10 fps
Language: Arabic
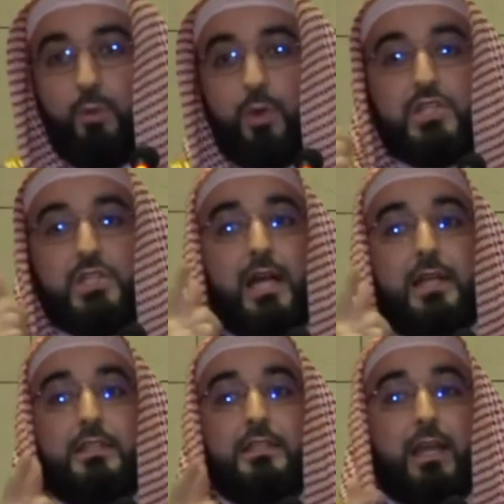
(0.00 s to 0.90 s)

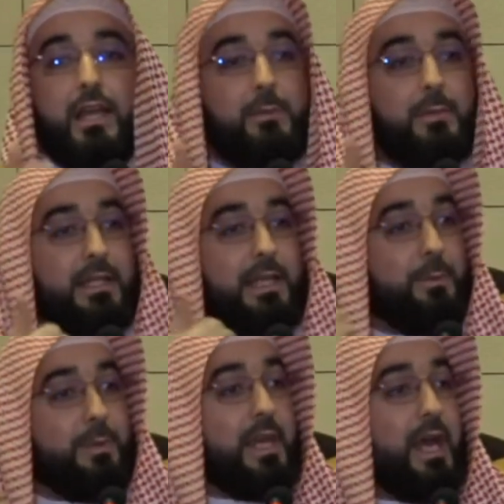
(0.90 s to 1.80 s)
وجهت الكلام
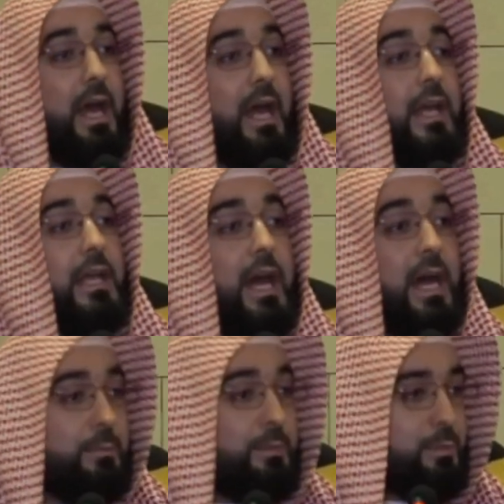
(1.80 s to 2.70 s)
لأبيها
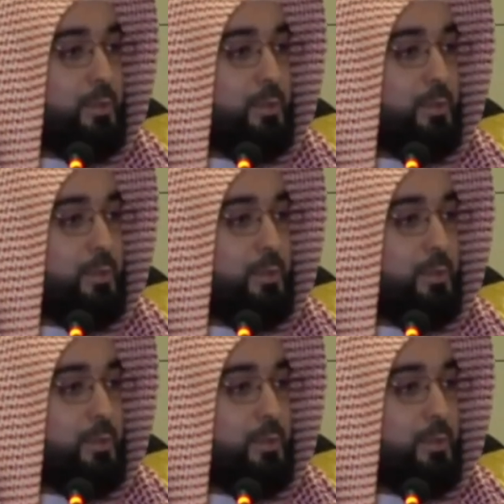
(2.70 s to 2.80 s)
حياء من